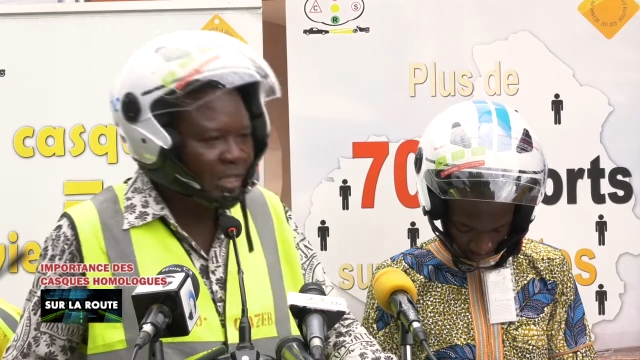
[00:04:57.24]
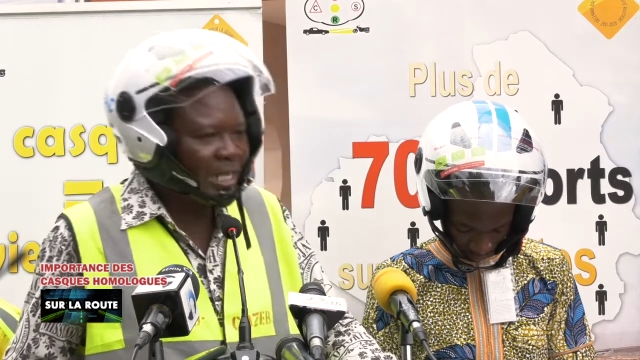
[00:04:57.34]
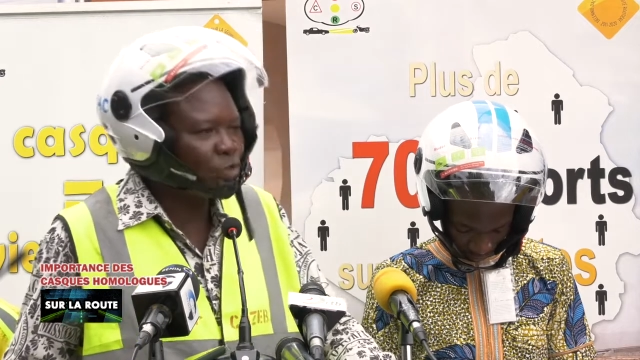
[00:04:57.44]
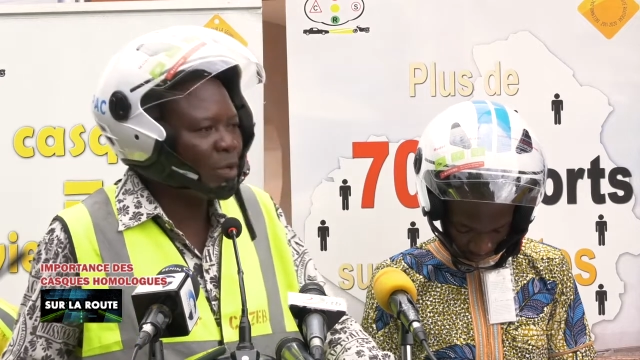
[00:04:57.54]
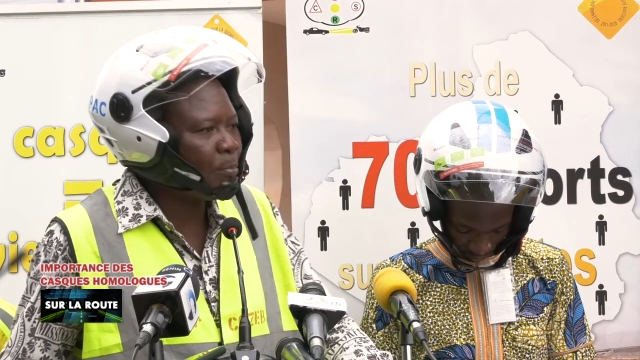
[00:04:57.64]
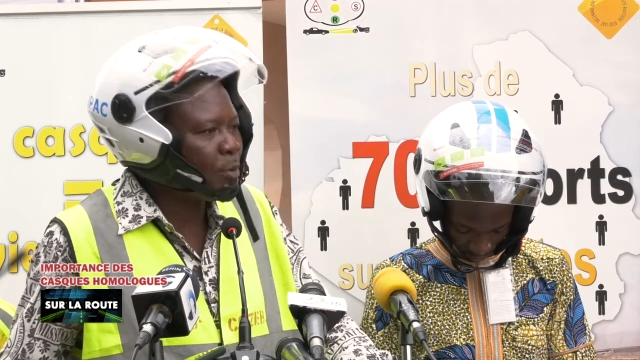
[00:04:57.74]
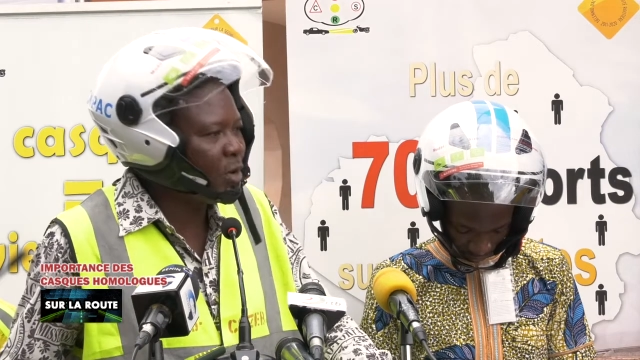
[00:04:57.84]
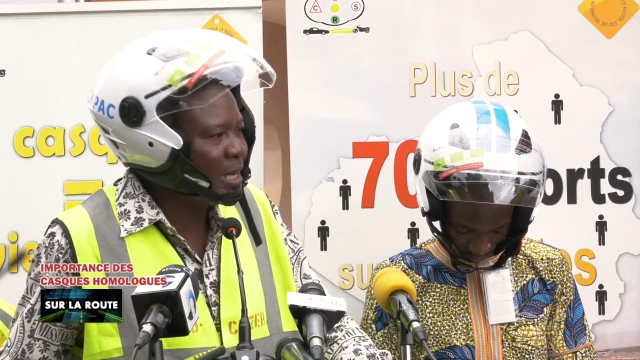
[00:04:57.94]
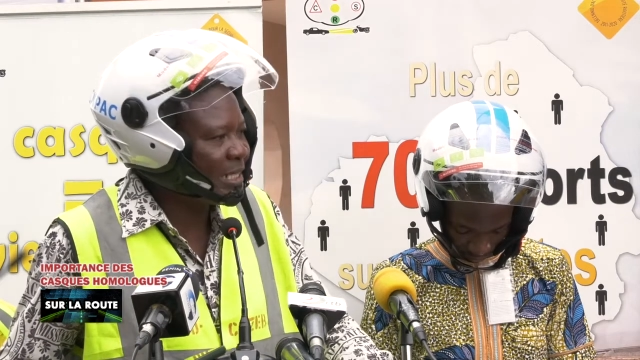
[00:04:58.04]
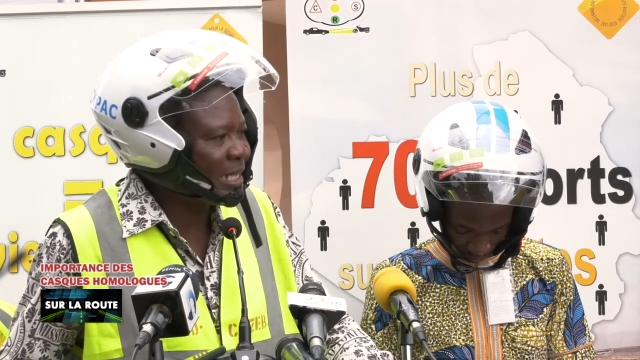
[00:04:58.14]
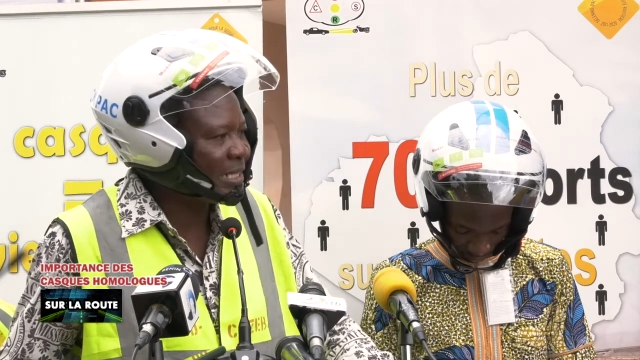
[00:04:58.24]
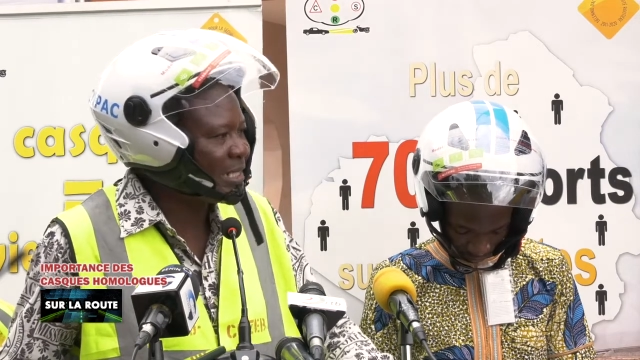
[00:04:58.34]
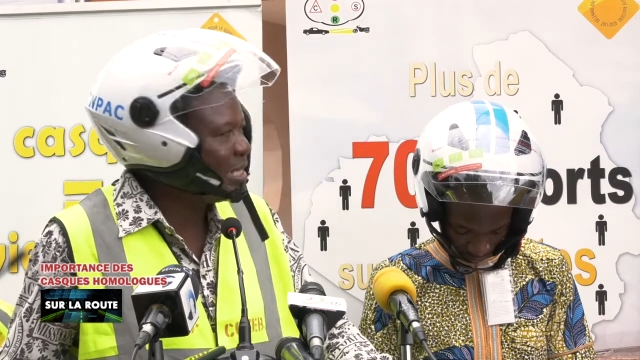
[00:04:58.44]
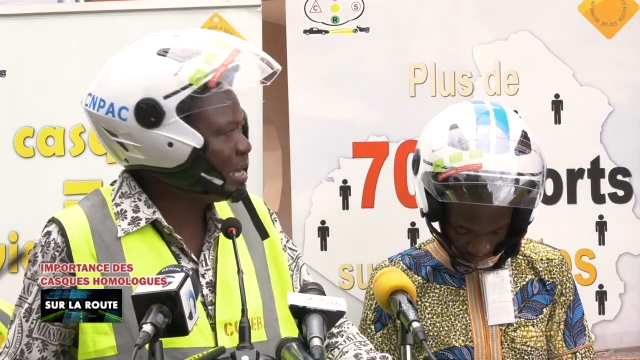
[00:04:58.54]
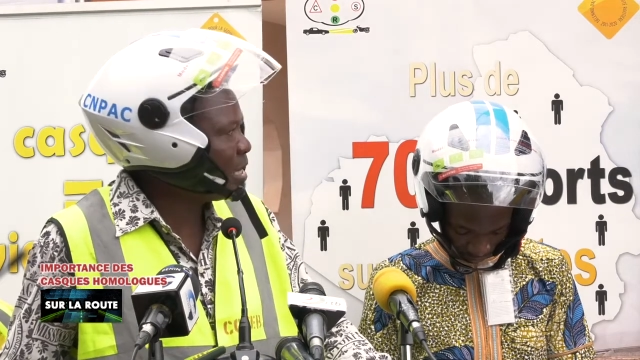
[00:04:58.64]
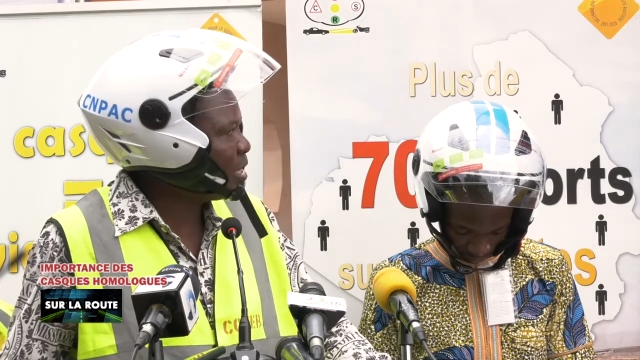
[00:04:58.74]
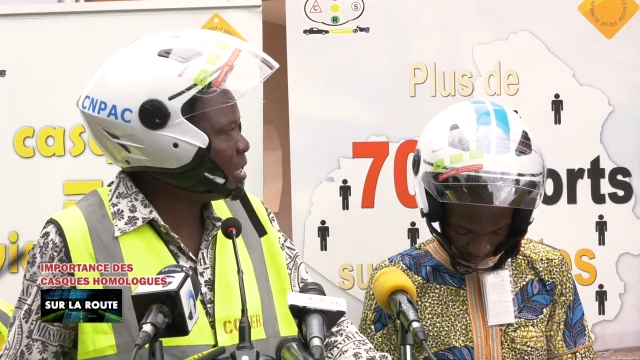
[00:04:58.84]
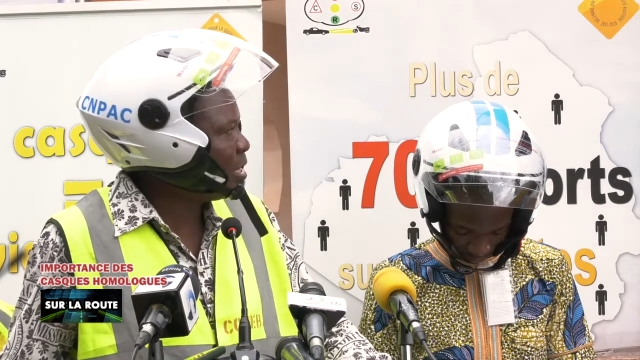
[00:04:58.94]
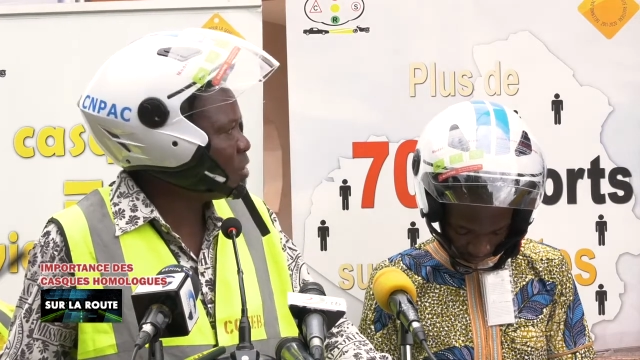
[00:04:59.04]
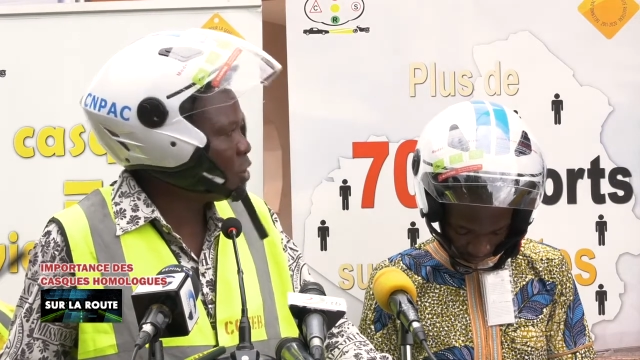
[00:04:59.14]
un tant soit peu les accidents
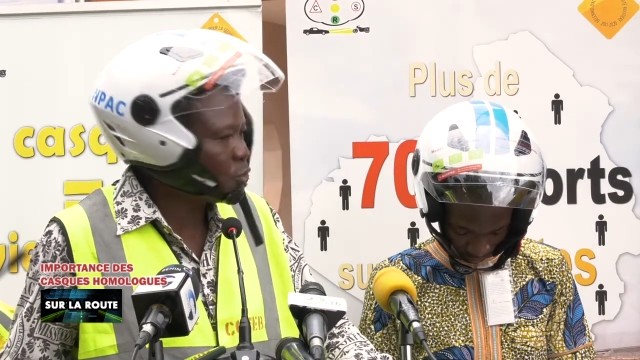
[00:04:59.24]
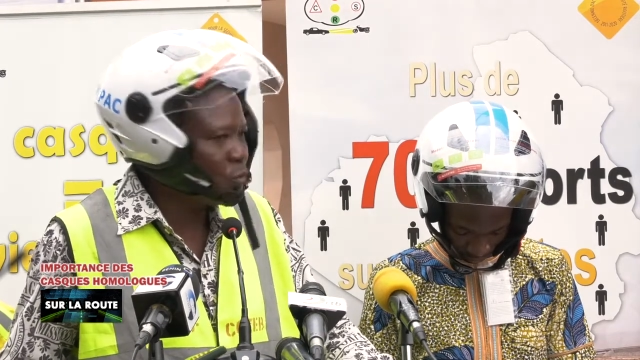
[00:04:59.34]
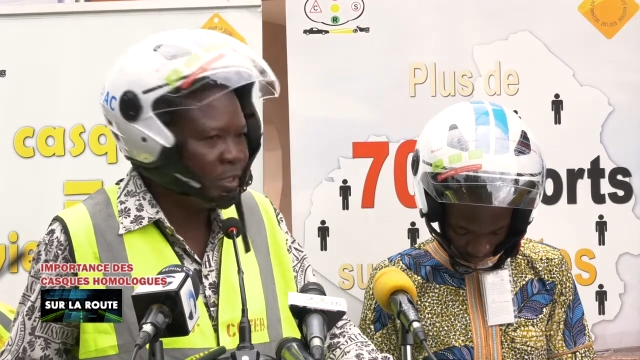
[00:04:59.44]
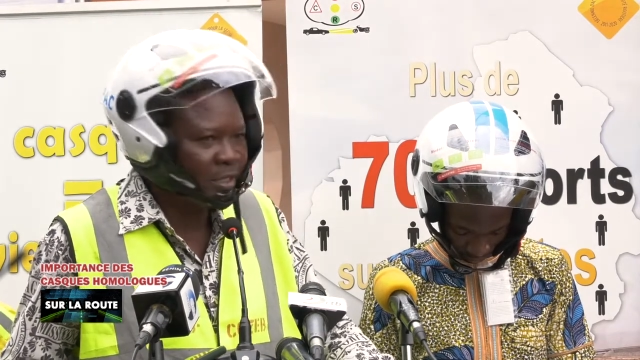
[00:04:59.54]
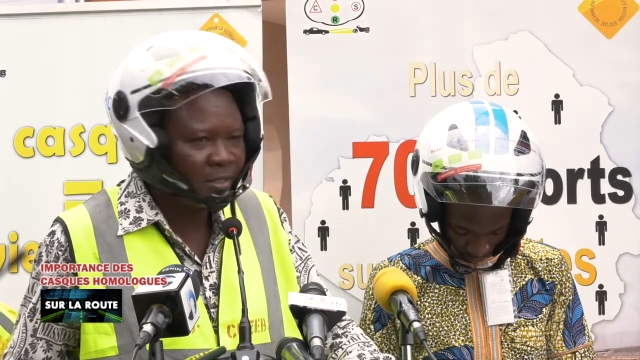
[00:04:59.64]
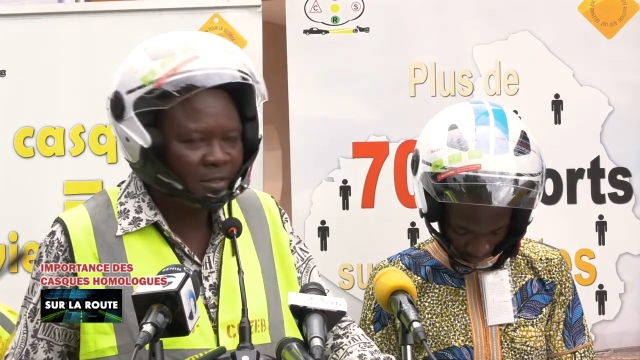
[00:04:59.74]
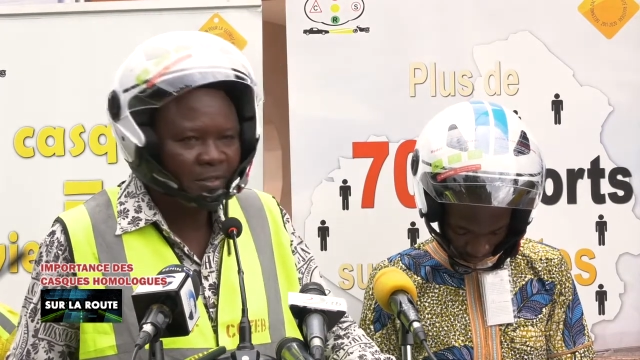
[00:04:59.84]
euh, nocturnes.